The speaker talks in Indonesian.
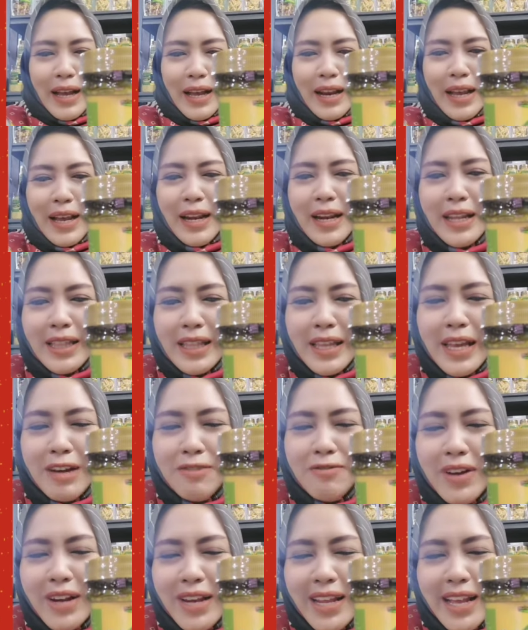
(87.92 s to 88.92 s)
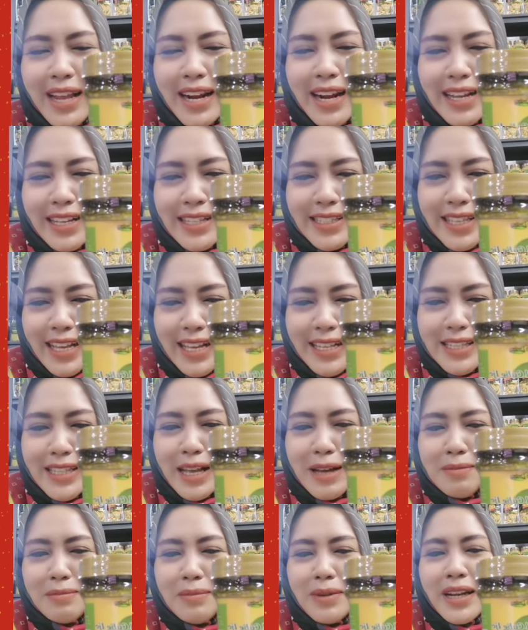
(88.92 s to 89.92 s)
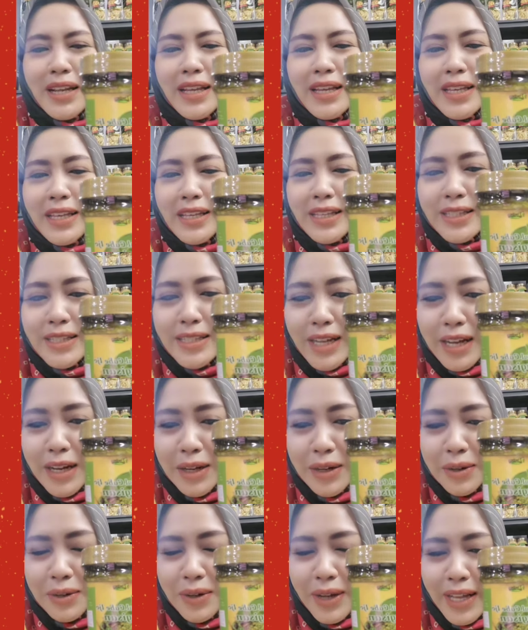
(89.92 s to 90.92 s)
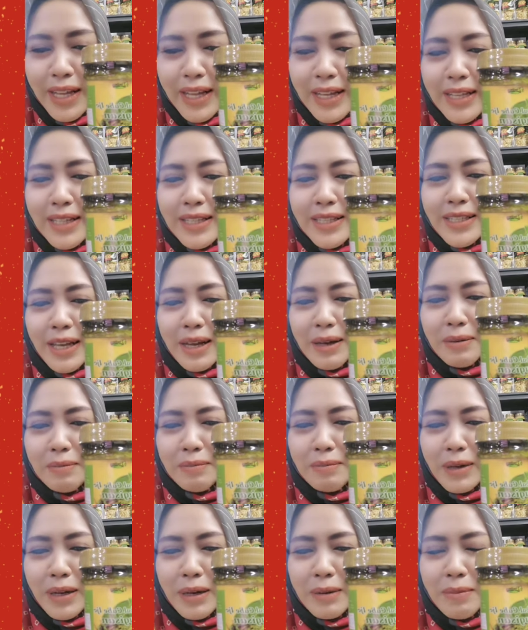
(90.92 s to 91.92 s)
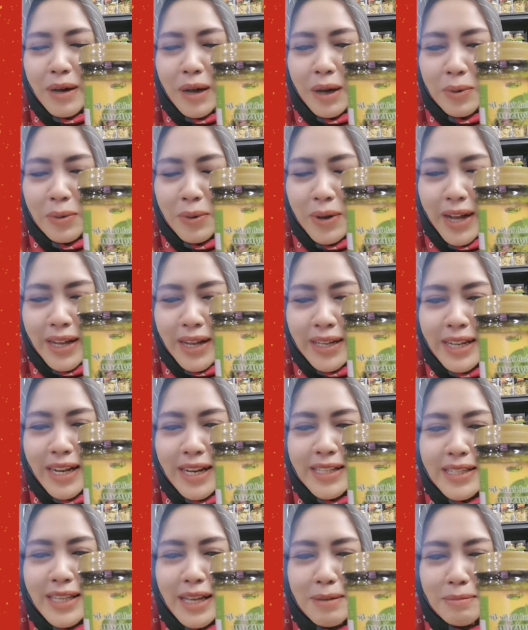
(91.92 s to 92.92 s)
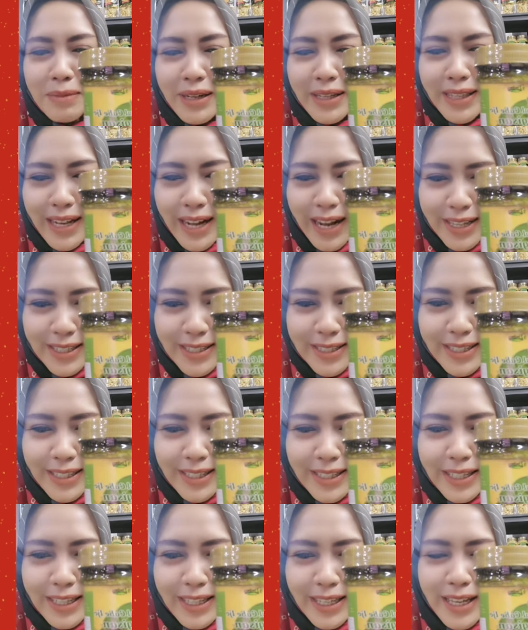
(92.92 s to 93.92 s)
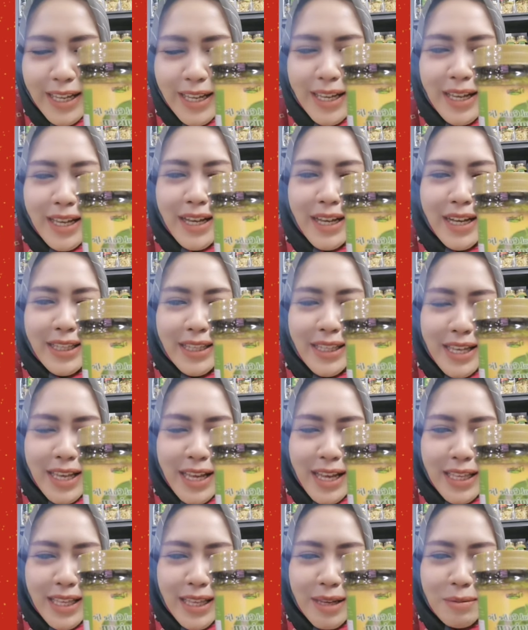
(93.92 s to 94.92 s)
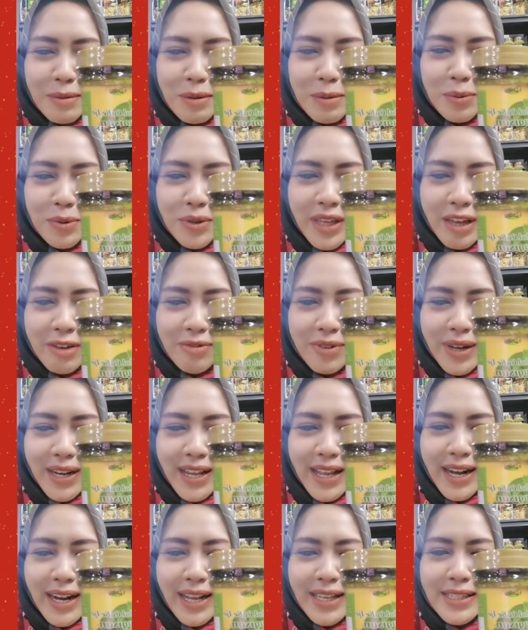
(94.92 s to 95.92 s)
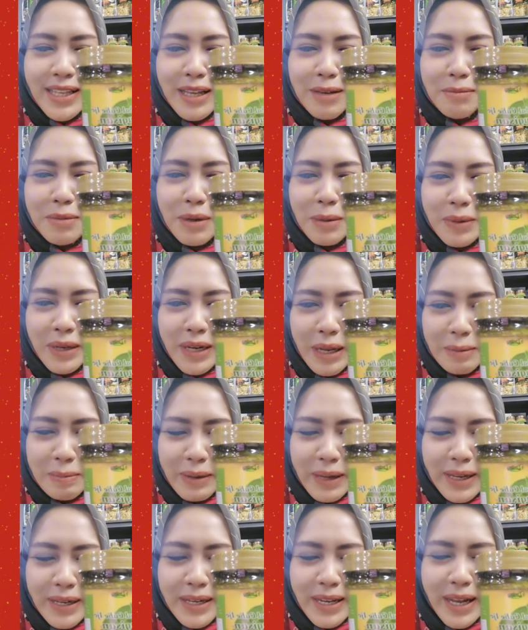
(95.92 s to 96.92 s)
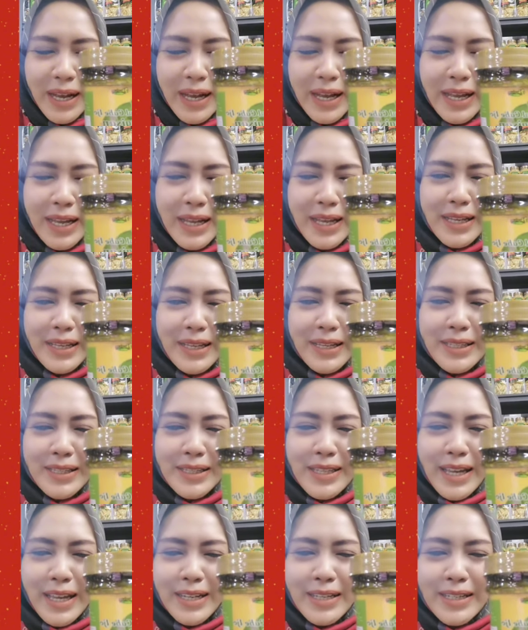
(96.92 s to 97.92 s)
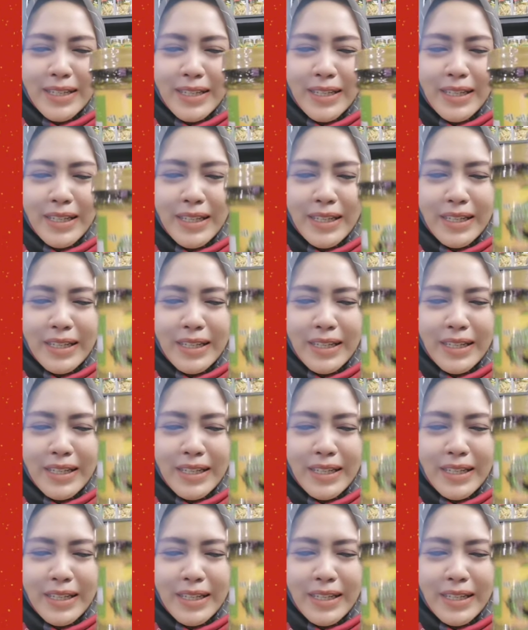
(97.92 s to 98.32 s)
nah, ada tiga varian rasa sambal hijau sambal bawang dan sambal terasi ketiganya mempunyai varian rasa yang berbeda-beda jadi